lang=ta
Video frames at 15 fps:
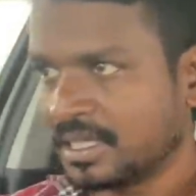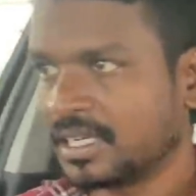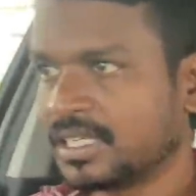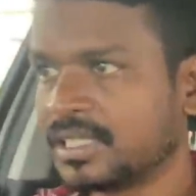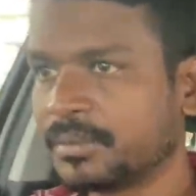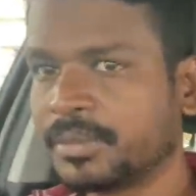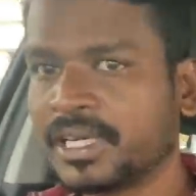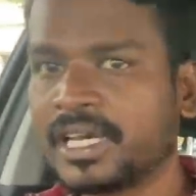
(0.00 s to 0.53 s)

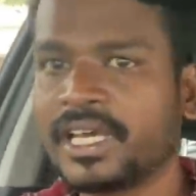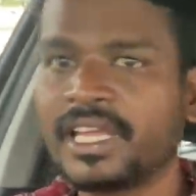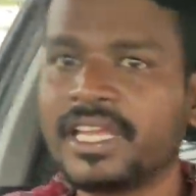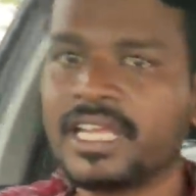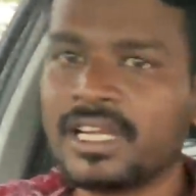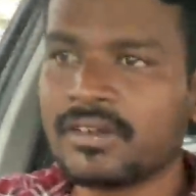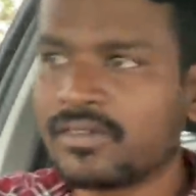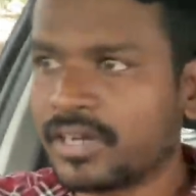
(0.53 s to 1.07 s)
அந்த பக்கம்
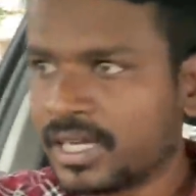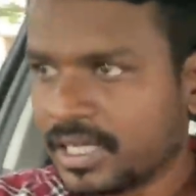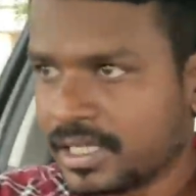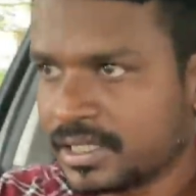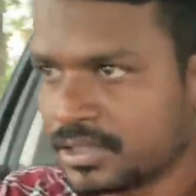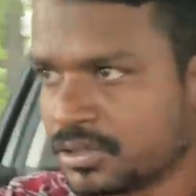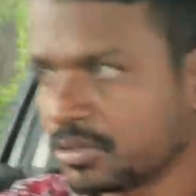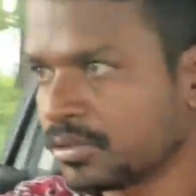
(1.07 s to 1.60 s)
ஏரியாவில்
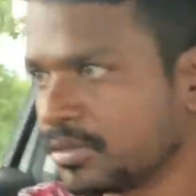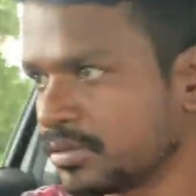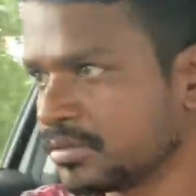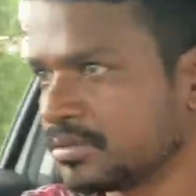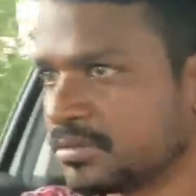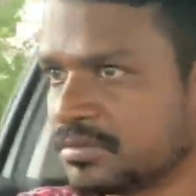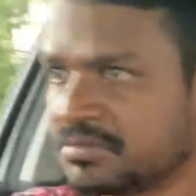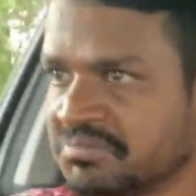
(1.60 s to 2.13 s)
வடக்கன்ஸ் வரும்
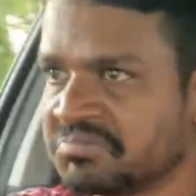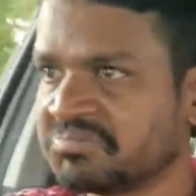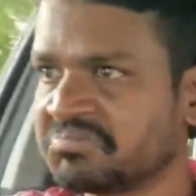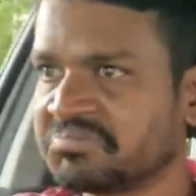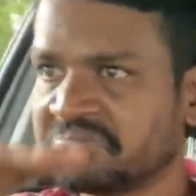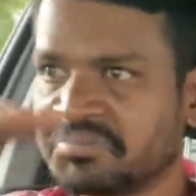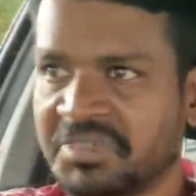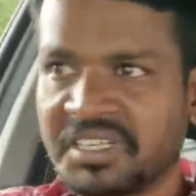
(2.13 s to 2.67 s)

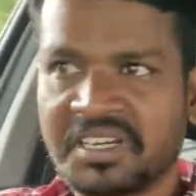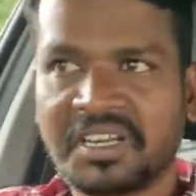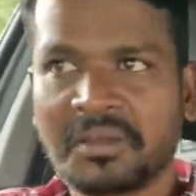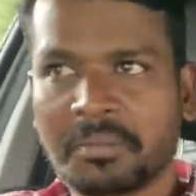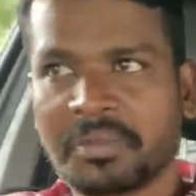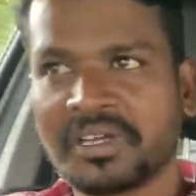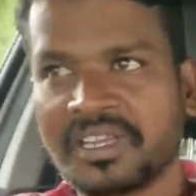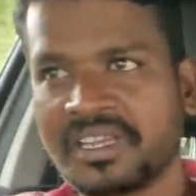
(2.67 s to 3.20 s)
பெரிய
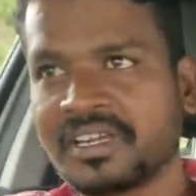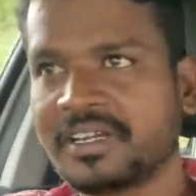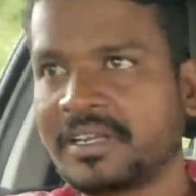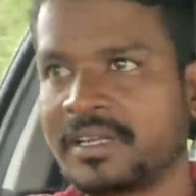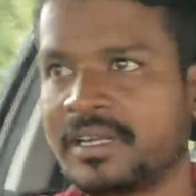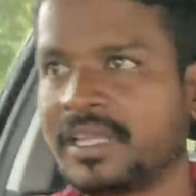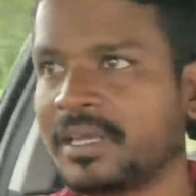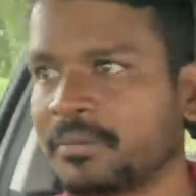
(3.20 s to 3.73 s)
பெரிய
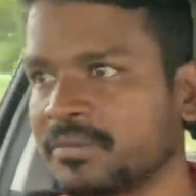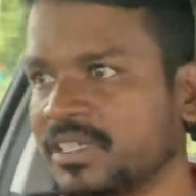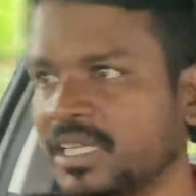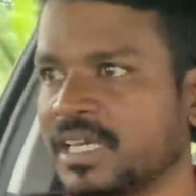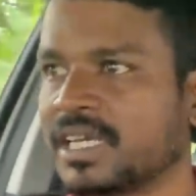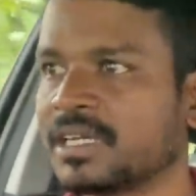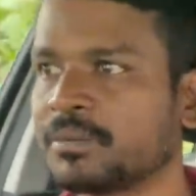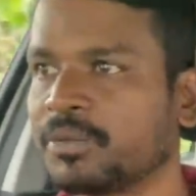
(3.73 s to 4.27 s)
டீம்
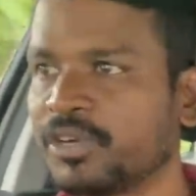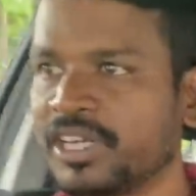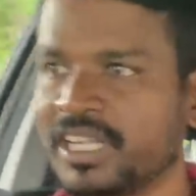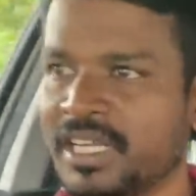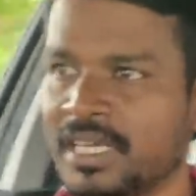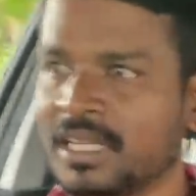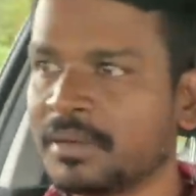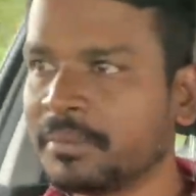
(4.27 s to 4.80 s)
நீங்கள் அங்கே
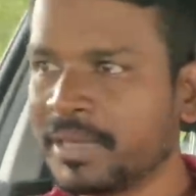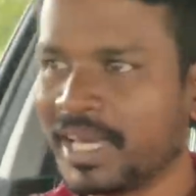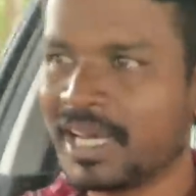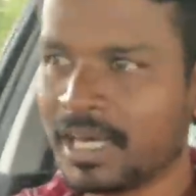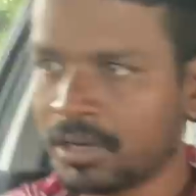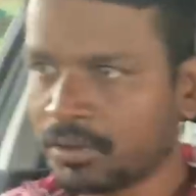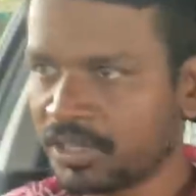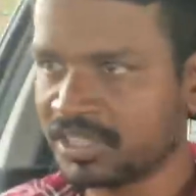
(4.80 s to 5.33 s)
போயிட்டீங்கன்னா
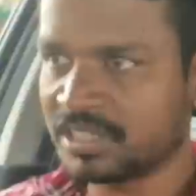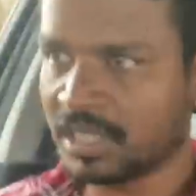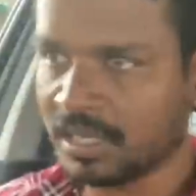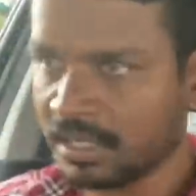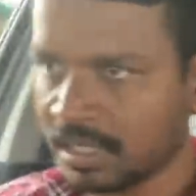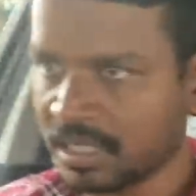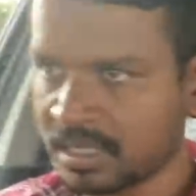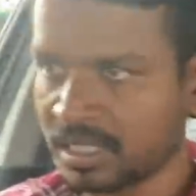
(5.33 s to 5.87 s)
பீகார் ஒடிசா
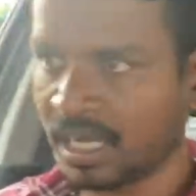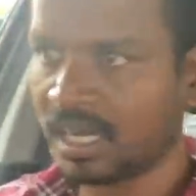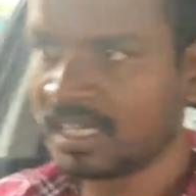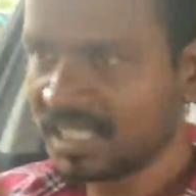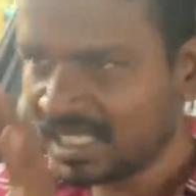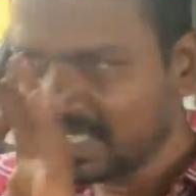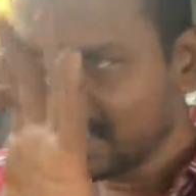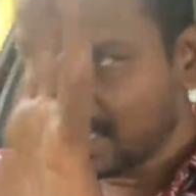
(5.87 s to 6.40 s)
கொல்கத்தா
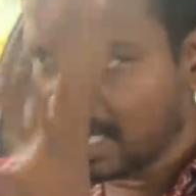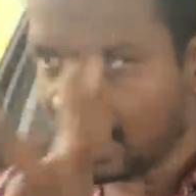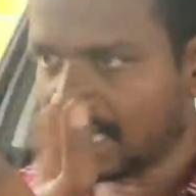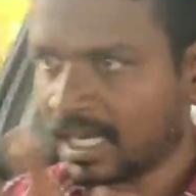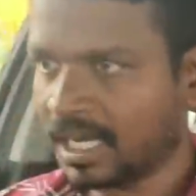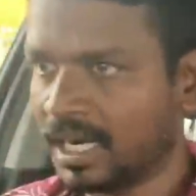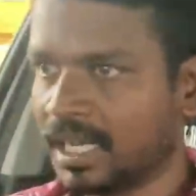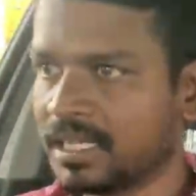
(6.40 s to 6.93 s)
இதெல்லாம்
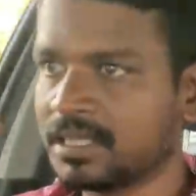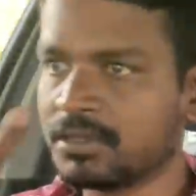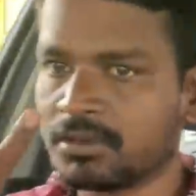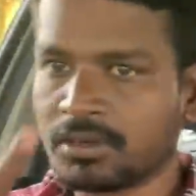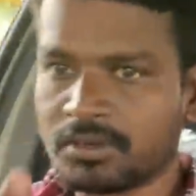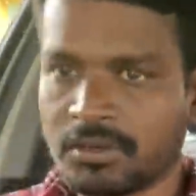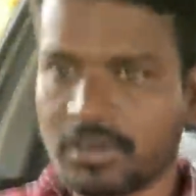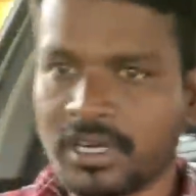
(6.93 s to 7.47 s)
கலந்து
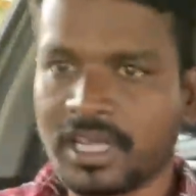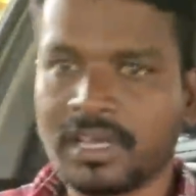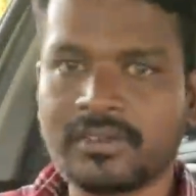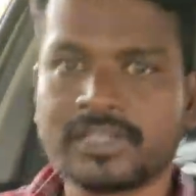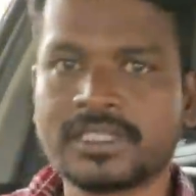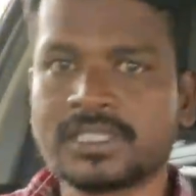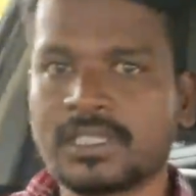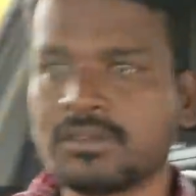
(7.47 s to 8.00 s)
ஒரு உருண்டையாக
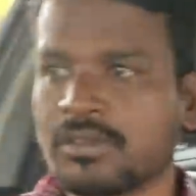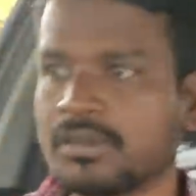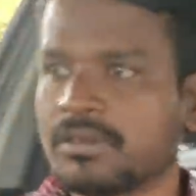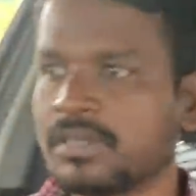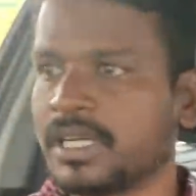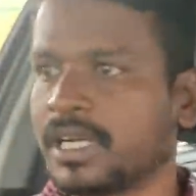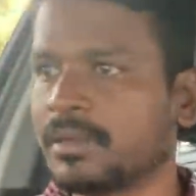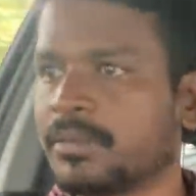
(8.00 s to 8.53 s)
வச்சா ஒரு
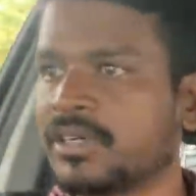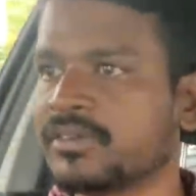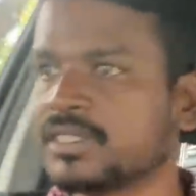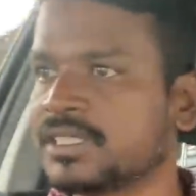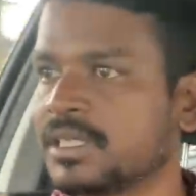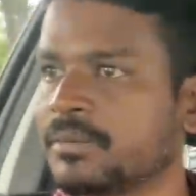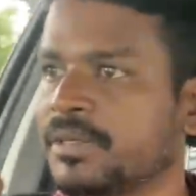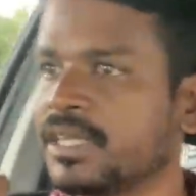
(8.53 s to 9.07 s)
இடமா
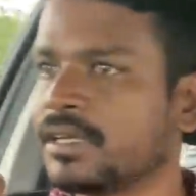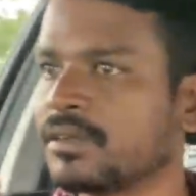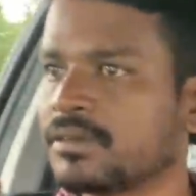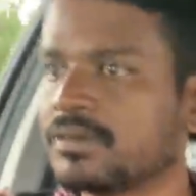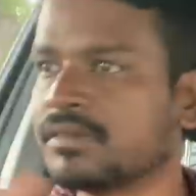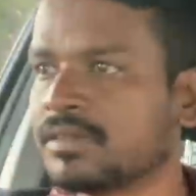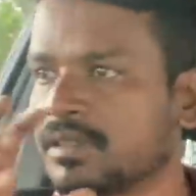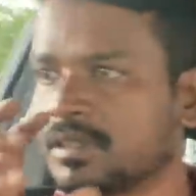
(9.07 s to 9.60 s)
வச்சா எப்படி
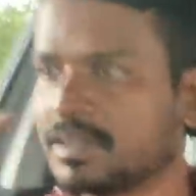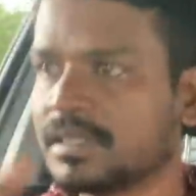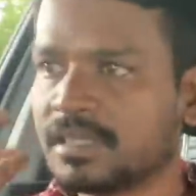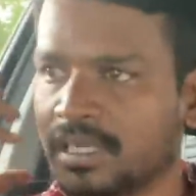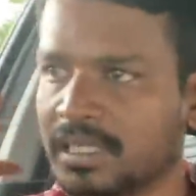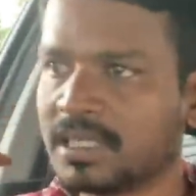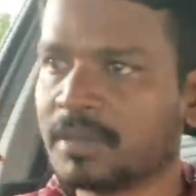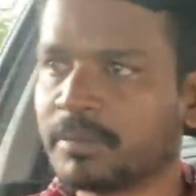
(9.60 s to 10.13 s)
இருக்கும்
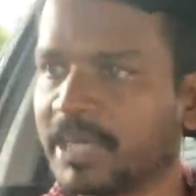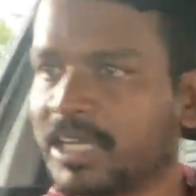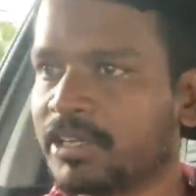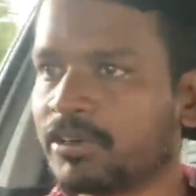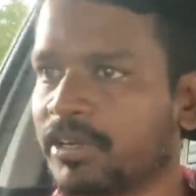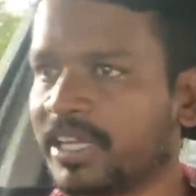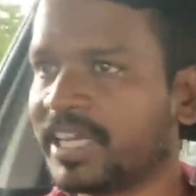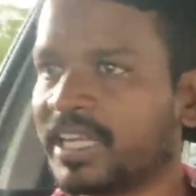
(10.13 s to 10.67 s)
அந்த மாதிரி
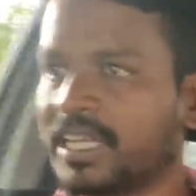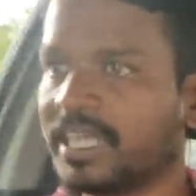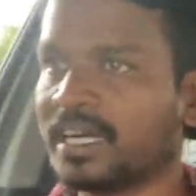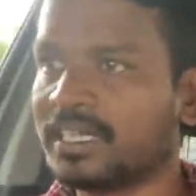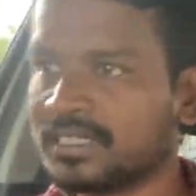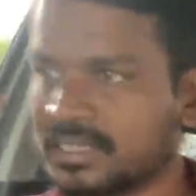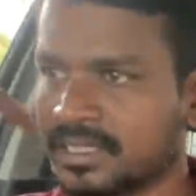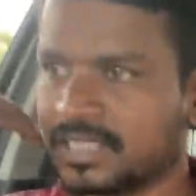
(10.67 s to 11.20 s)
ஒரு ஏரியா
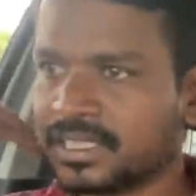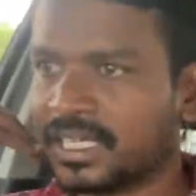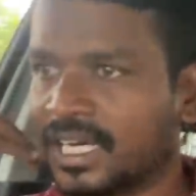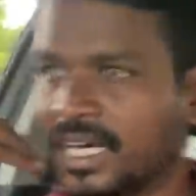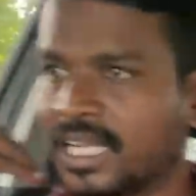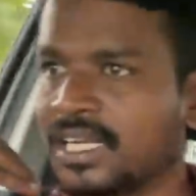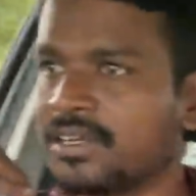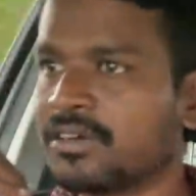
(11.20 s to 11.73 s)

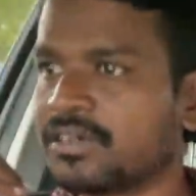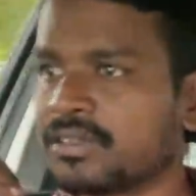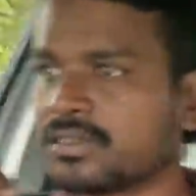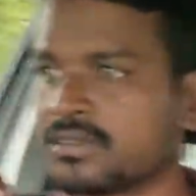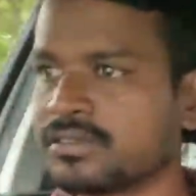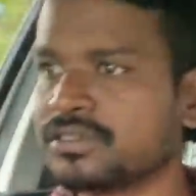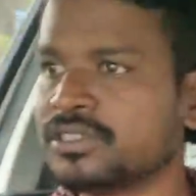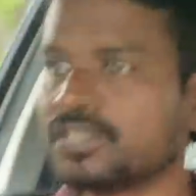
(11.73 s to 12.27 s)
அதில் ஒரு
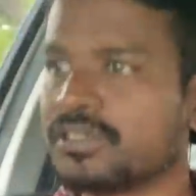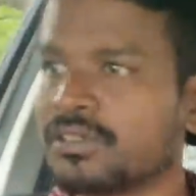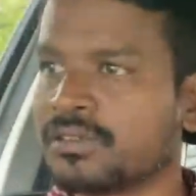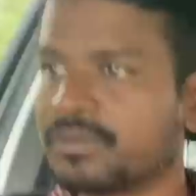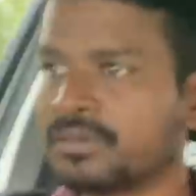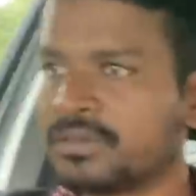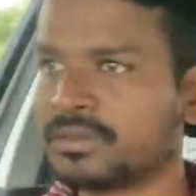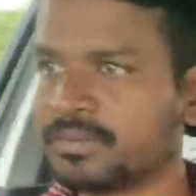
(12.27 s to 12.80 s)
கொஞ்சம் ஒரு
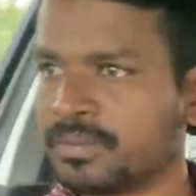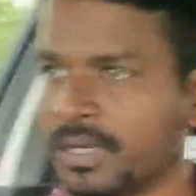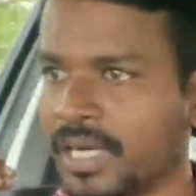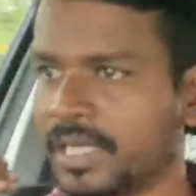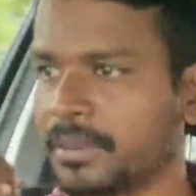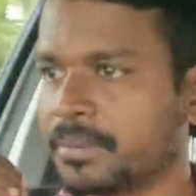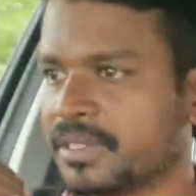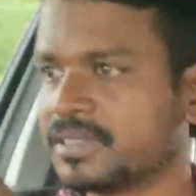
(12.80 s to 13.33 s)

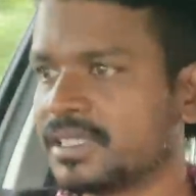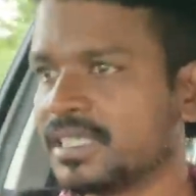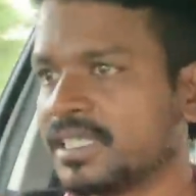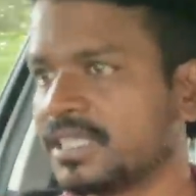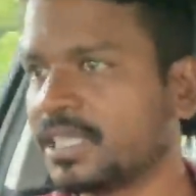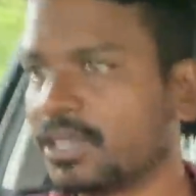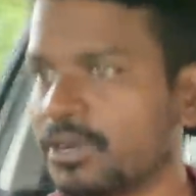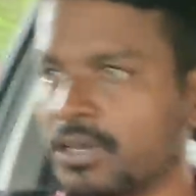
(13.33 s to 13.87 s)
ஃபார்ட்டி பர்சன்ட்
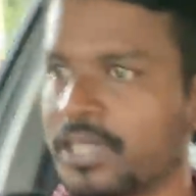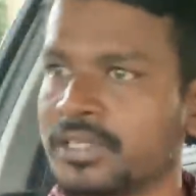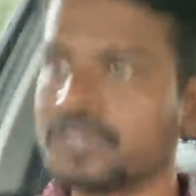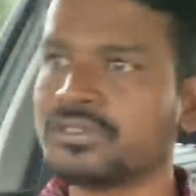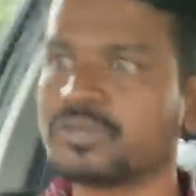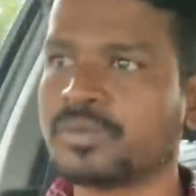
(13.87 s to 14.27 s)
இந்த ரோடை யூஸ்